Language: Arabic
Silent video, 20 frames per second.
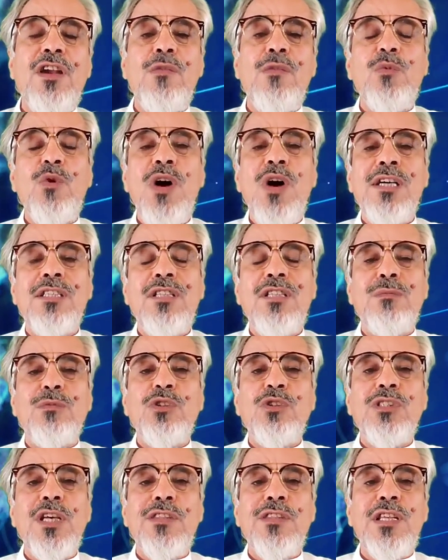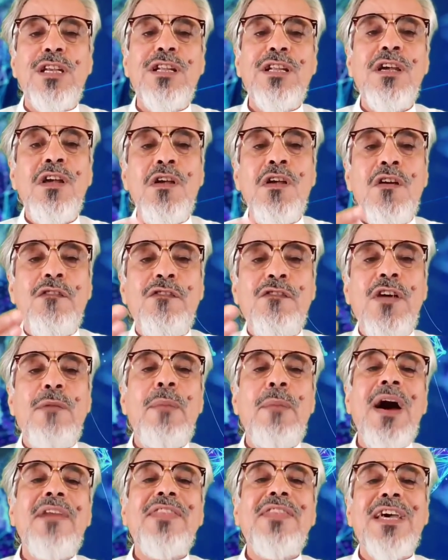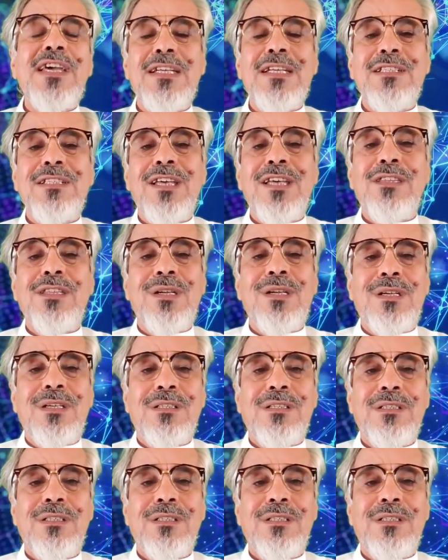الموحد المنتظر فماذا ينتظر؟